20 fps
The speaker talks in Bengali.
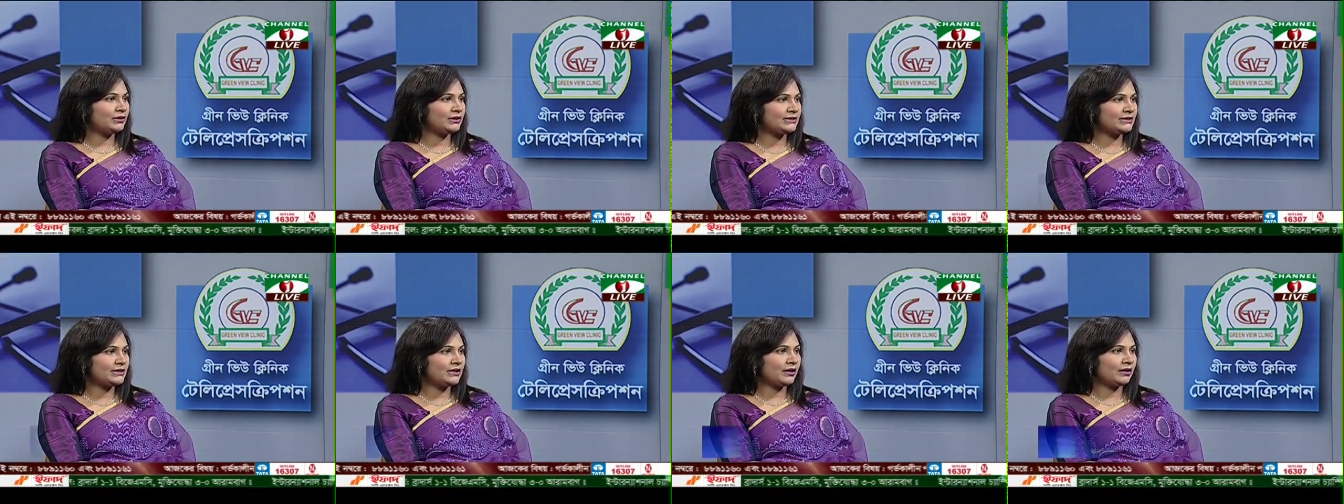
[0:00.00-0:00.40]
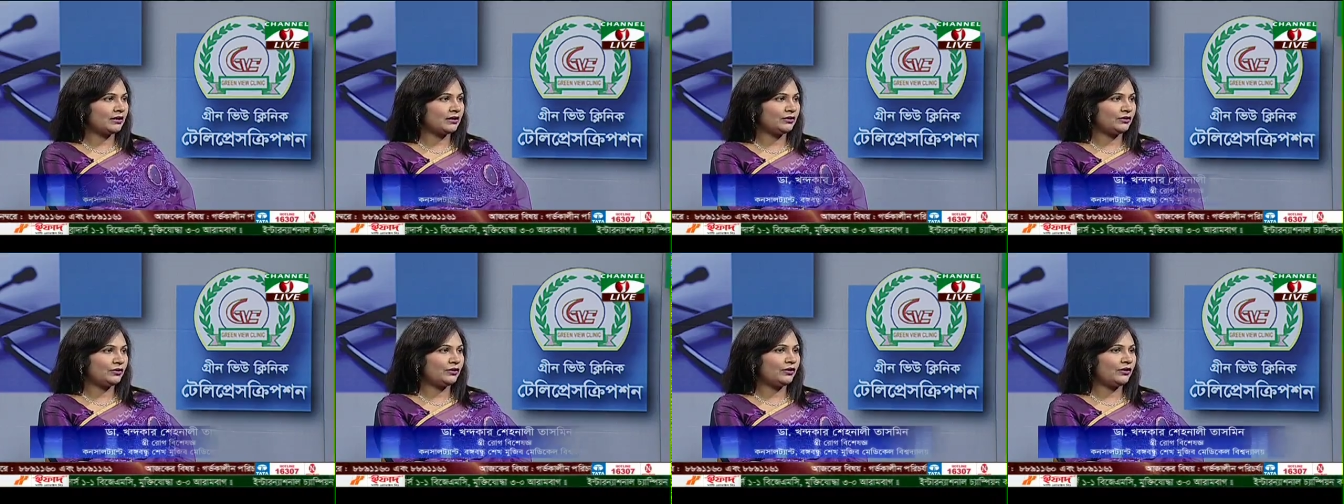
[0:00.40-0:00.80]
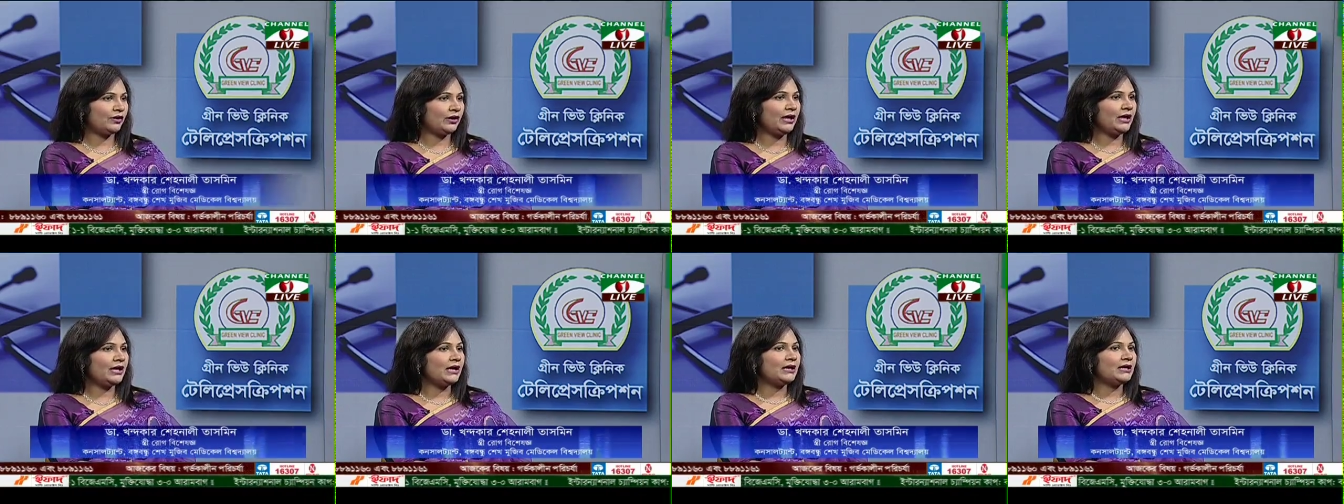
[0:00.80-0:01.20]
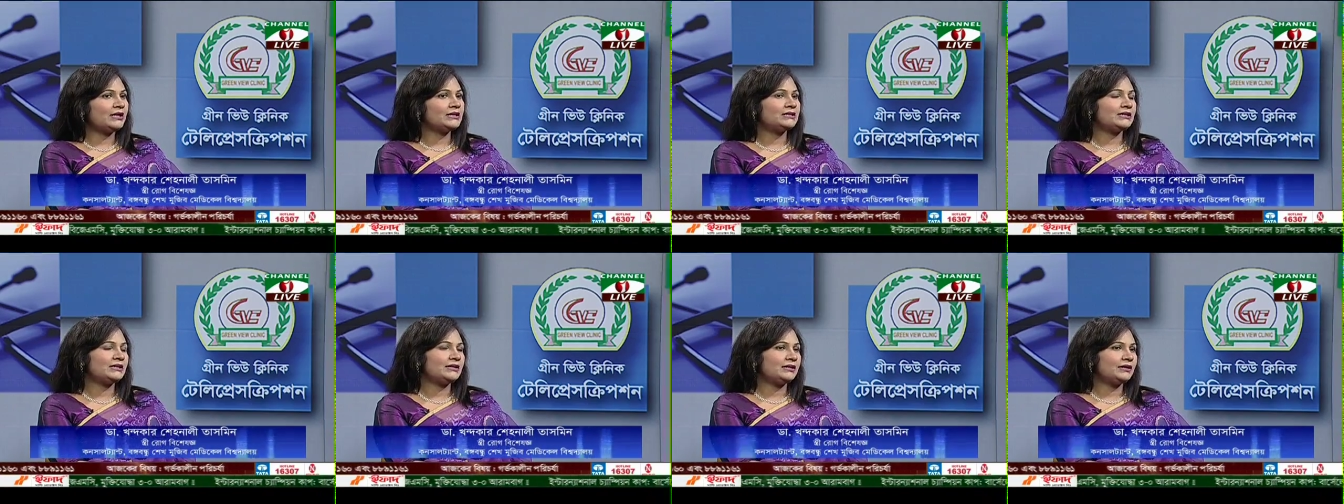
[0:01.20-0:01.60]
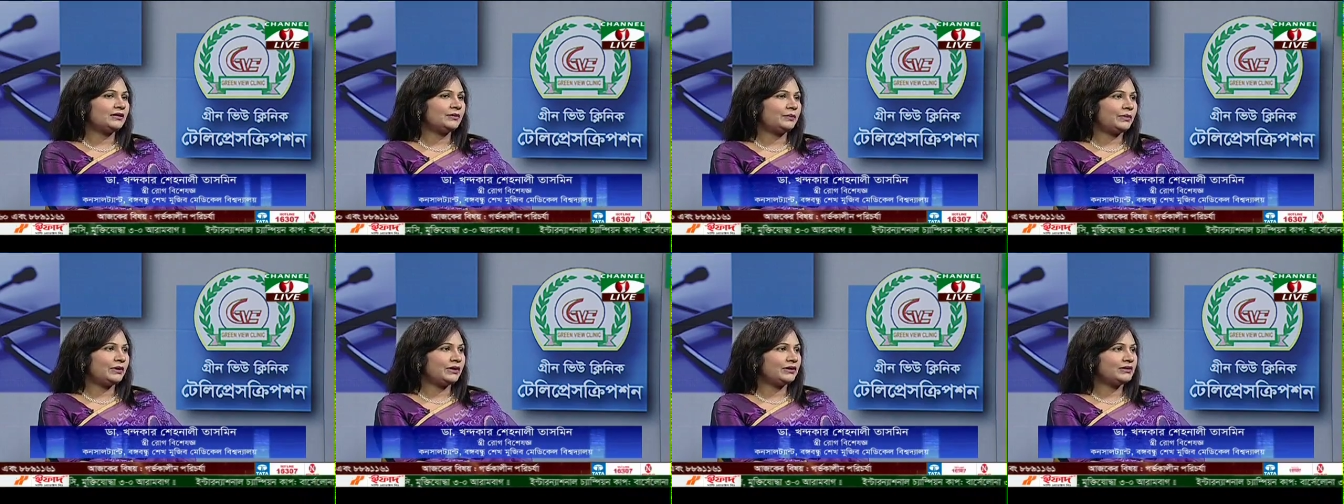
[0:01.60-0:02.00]
জন্ডিসে আক্রান্ত হয় সেটা
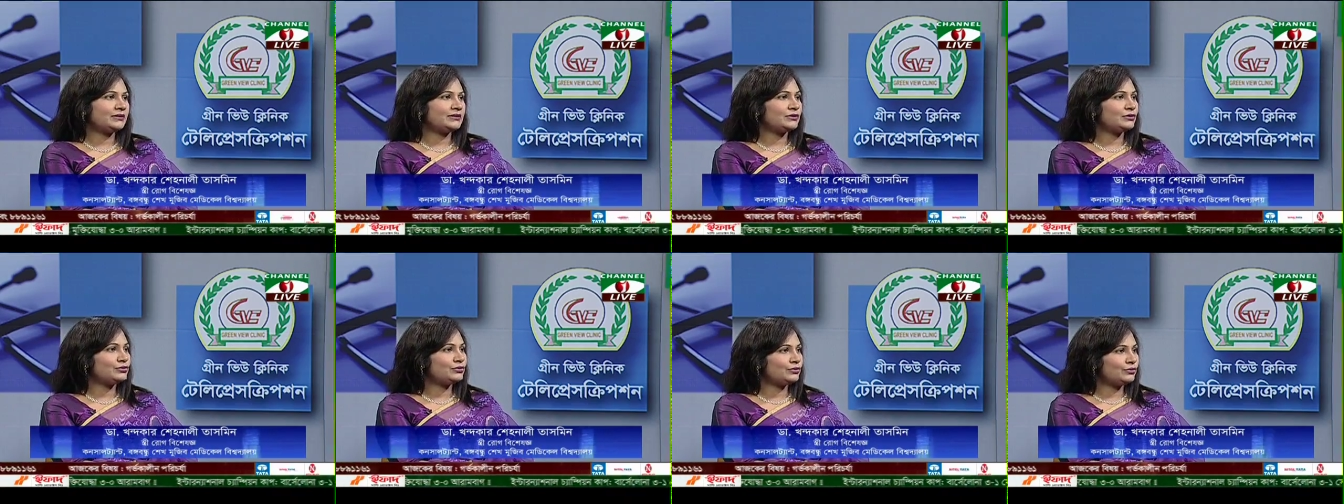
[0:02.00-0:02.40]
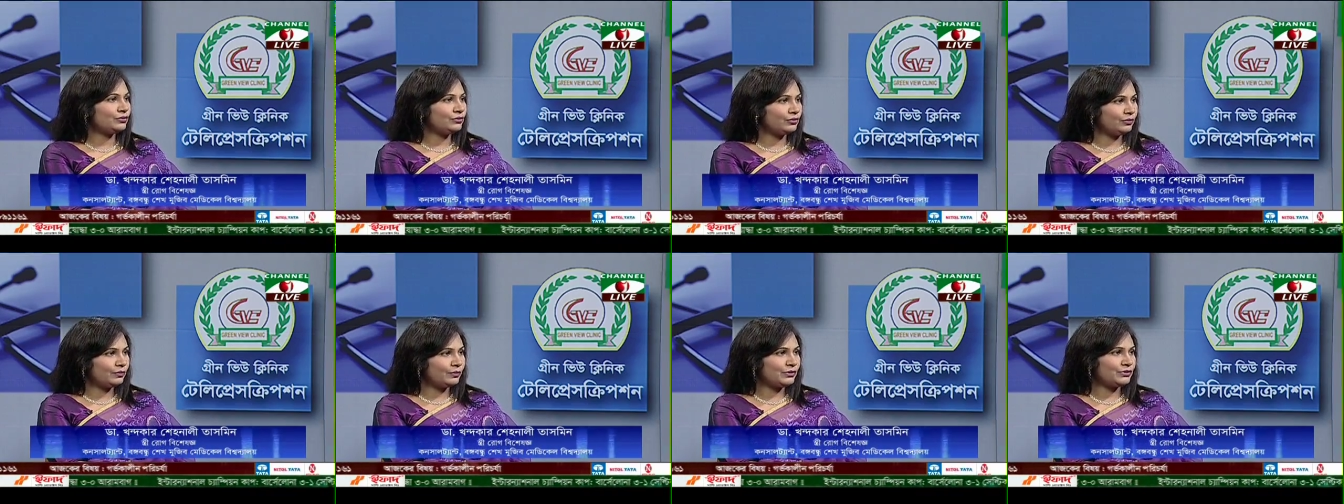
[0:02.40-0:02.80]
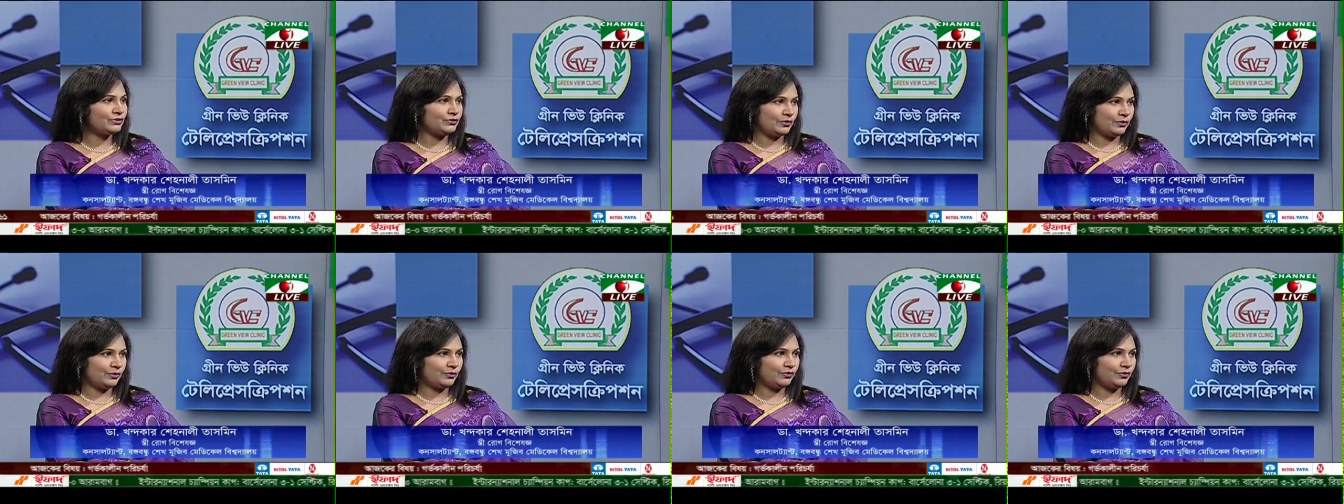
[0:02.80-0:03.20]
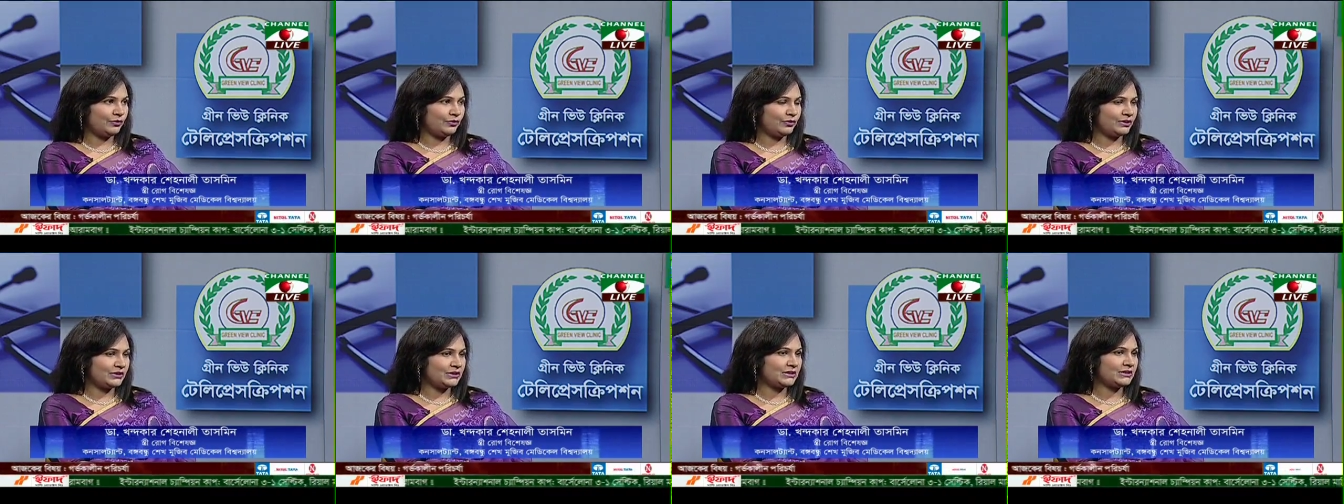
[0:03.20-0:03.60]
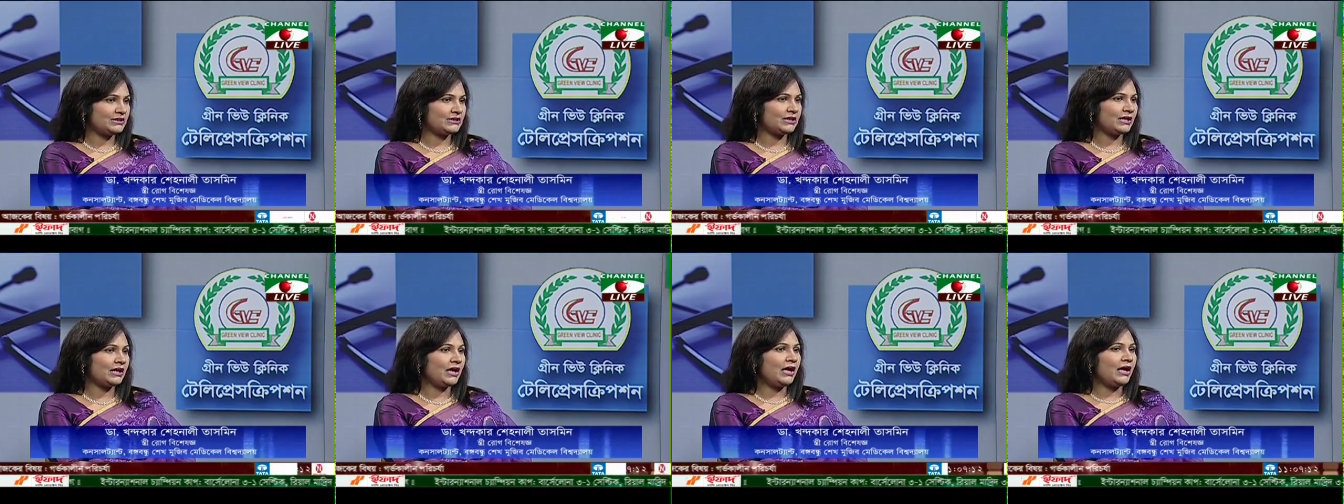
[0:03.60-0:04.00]
তার প্রেগনেন্সির জন্য খুবই ঝুঁকিপূর্ণ হয়ে
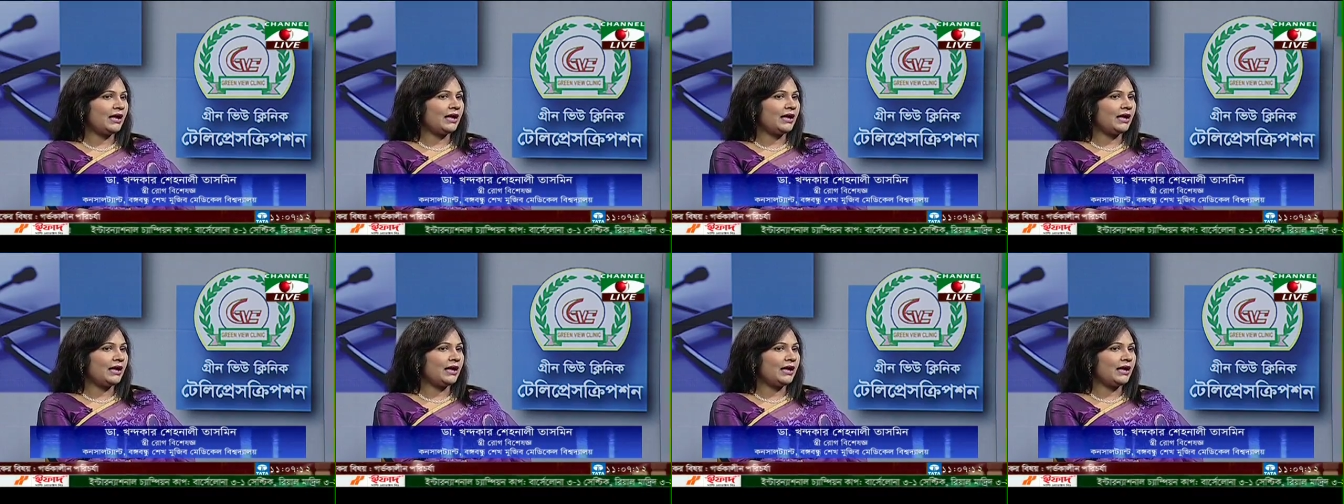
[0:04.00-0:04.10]
যাচ্ছে